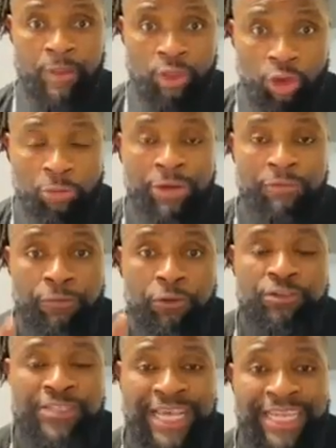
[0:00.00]
Normalement, vos
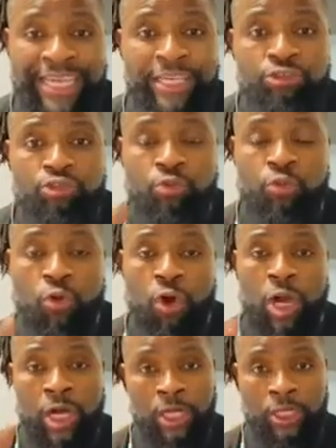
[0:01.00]
salaires du
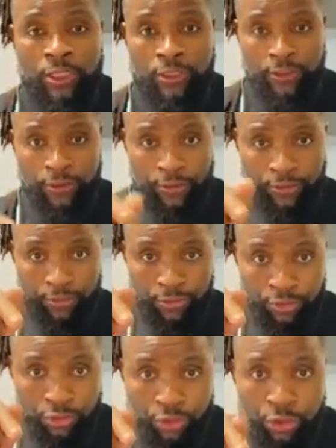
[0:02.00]
mois
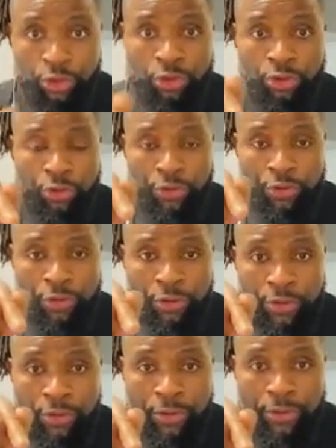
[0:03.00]
de
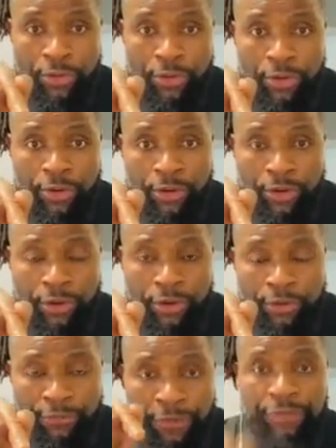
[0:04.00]
euh, euh,
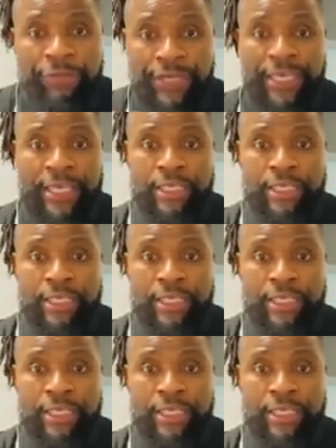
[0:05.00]
euh, février